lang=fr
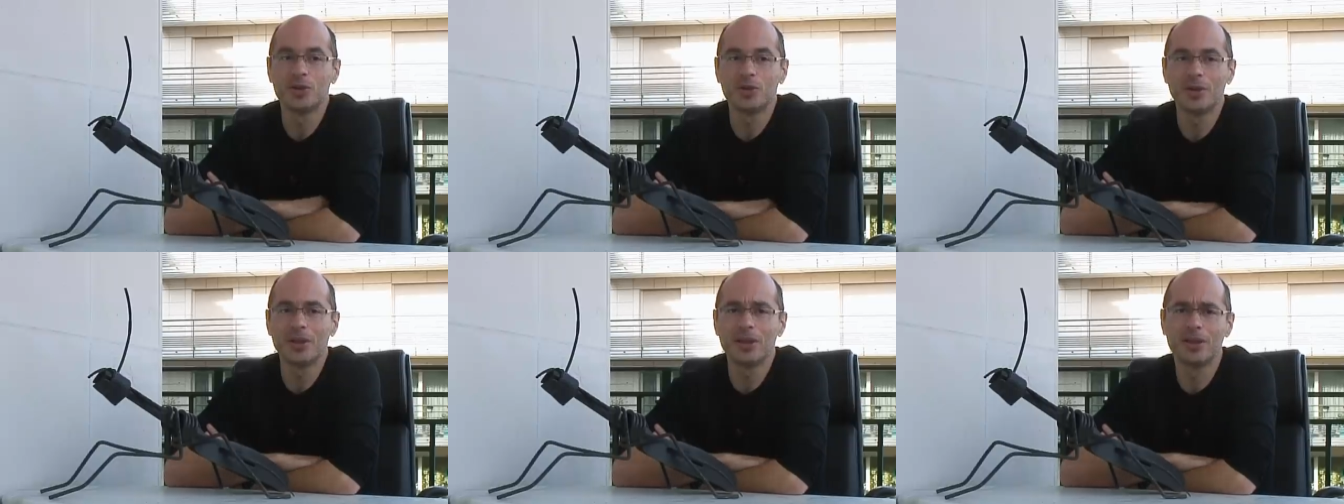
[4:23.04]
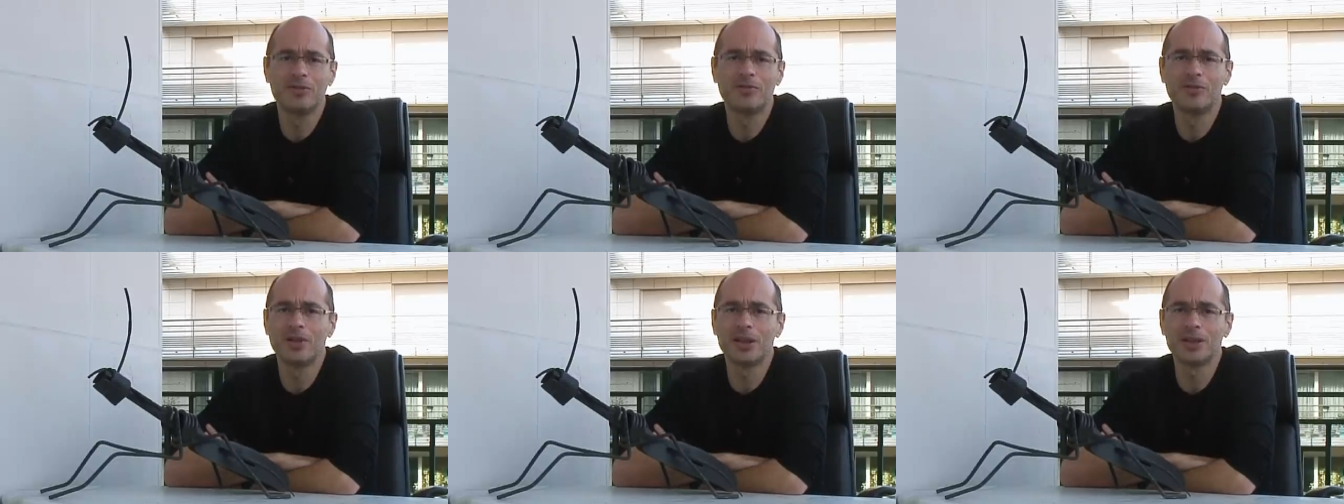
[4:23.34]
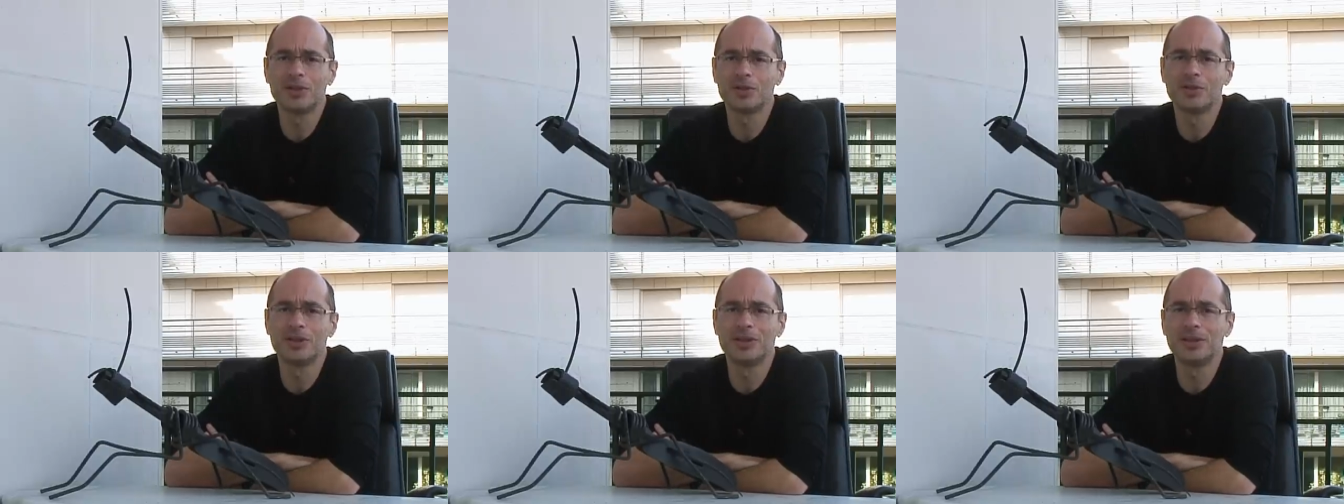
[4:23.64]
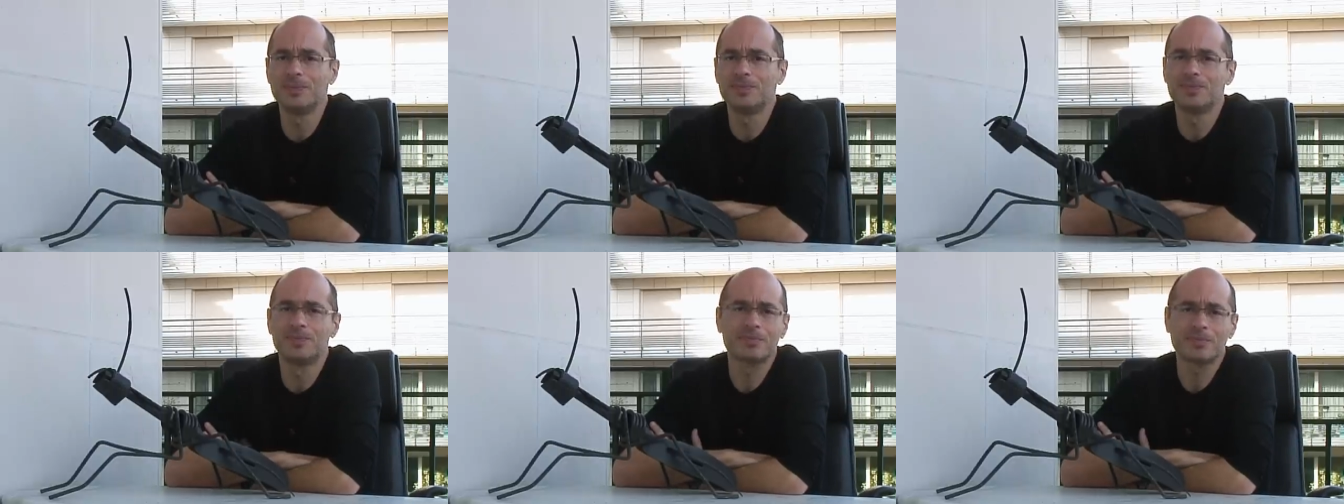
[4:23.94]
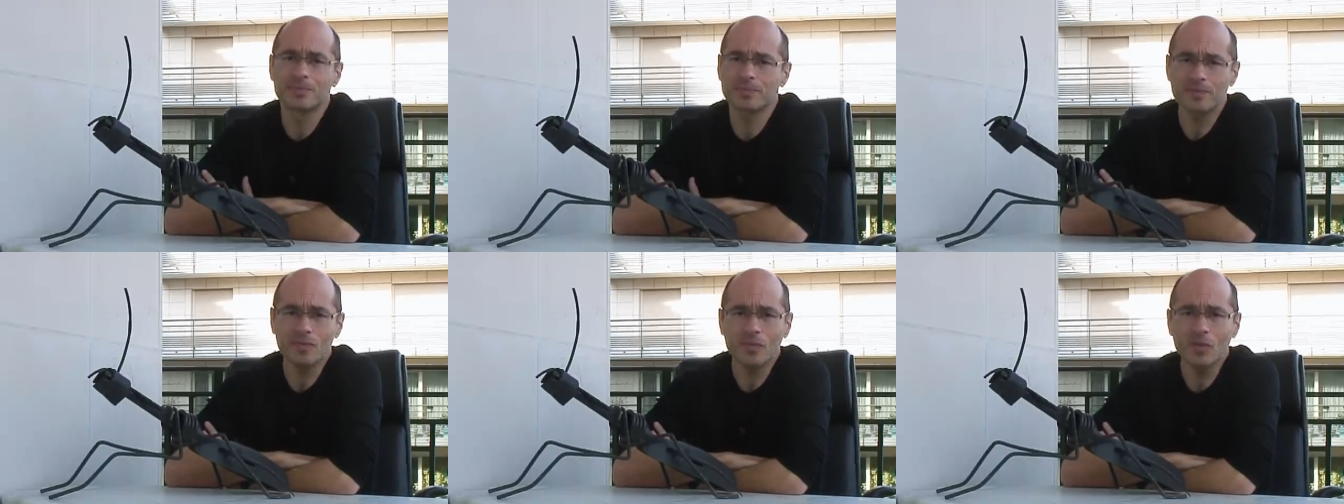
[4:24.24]
Et je suis allé le voir et je lui ai dit
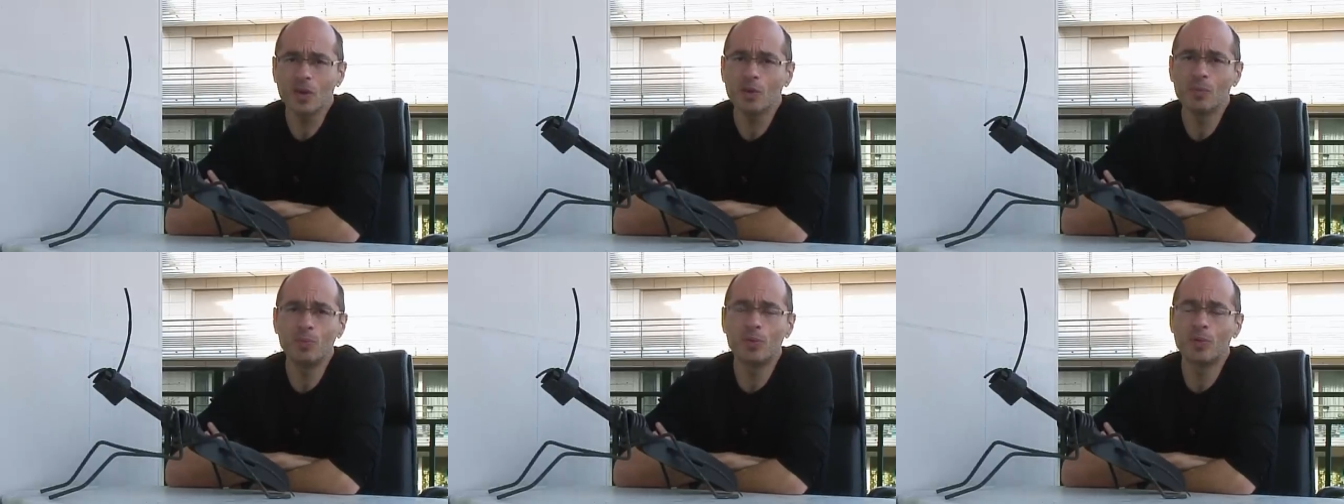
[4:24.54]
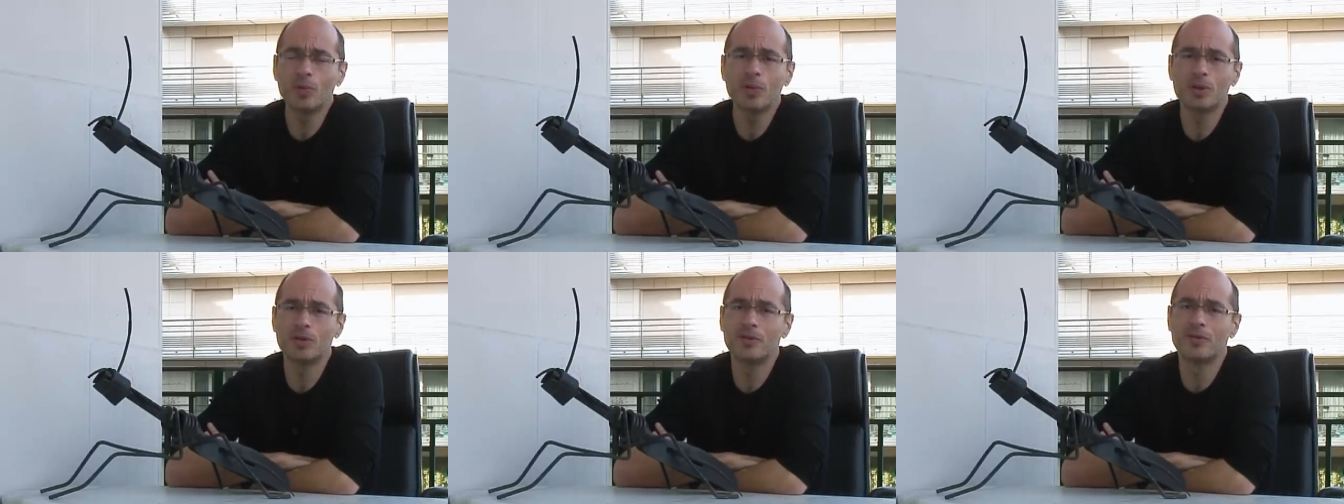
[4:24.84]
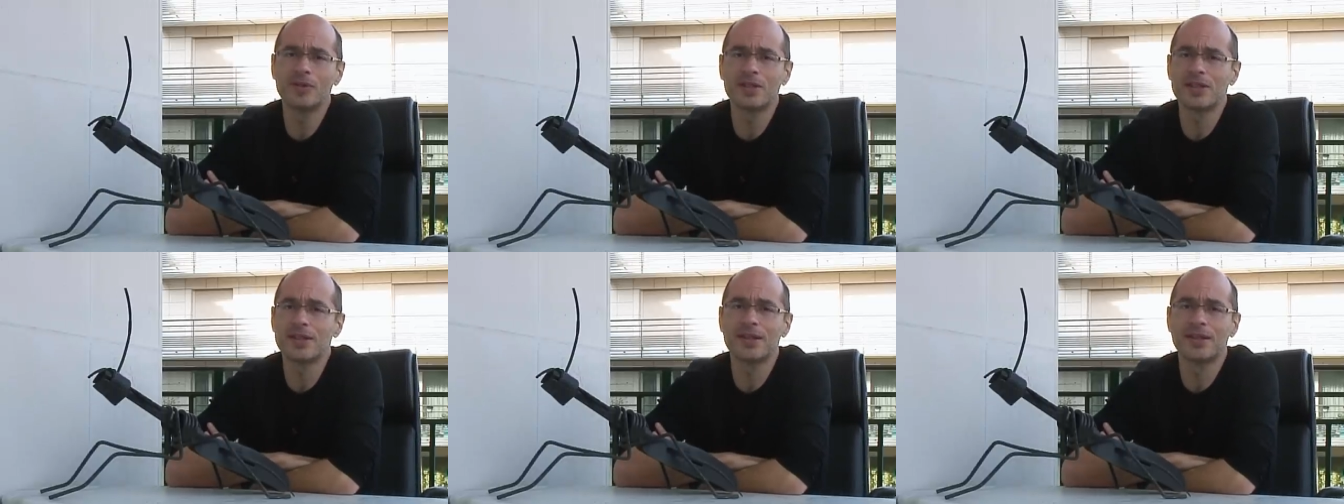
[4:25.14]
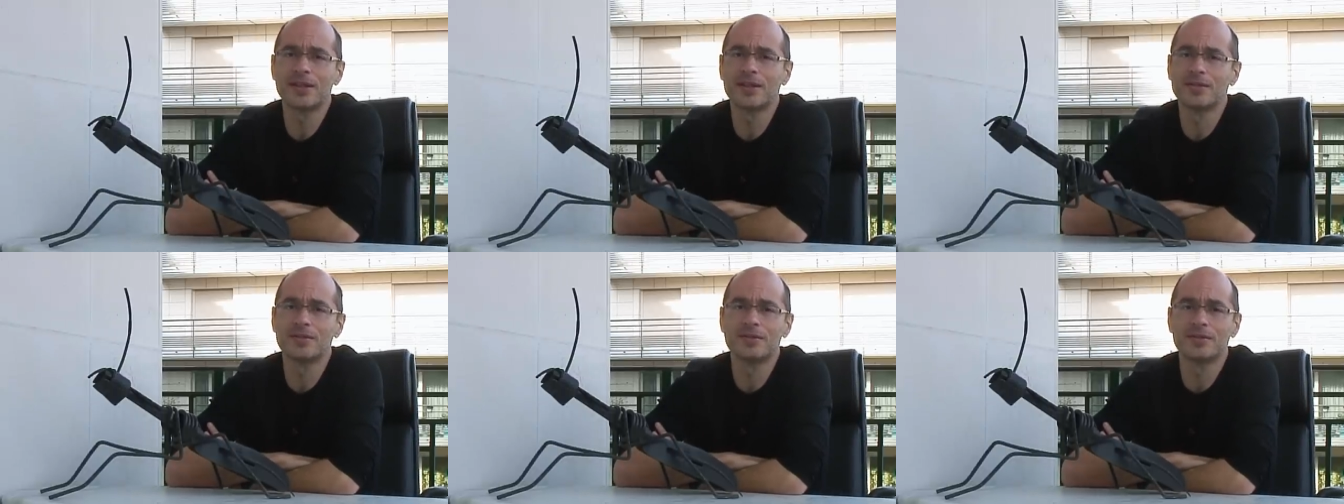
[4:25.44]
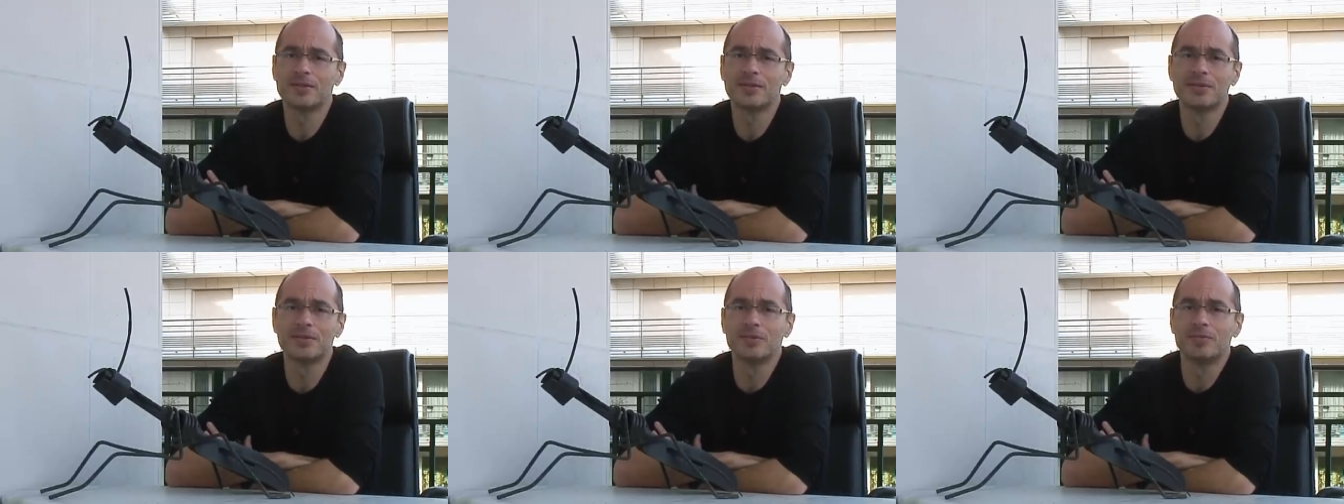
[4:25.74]
Pourquoi tu fais ça
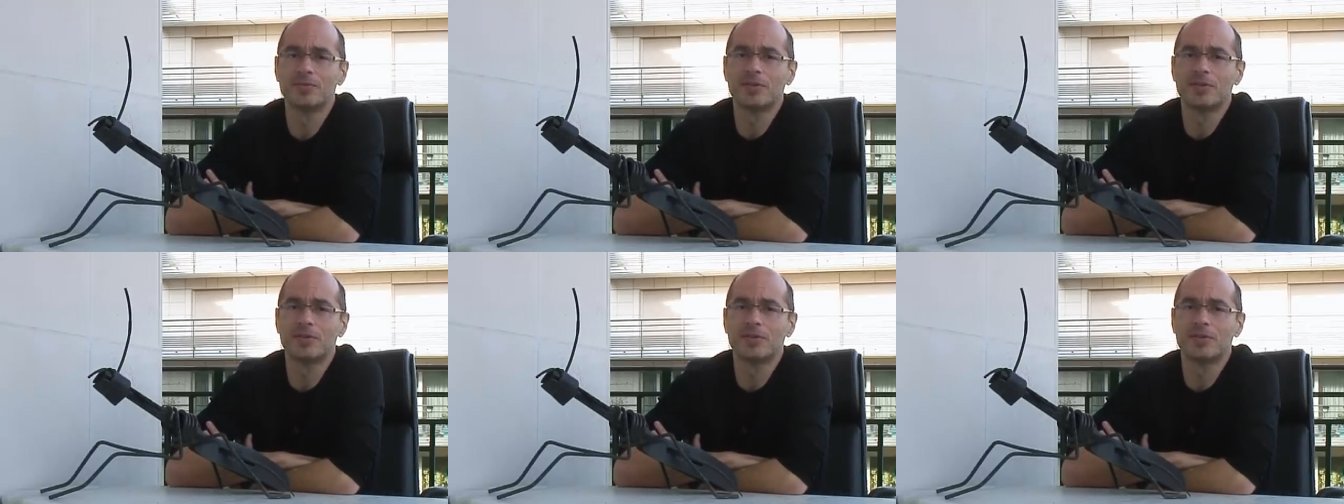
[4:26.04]
euh,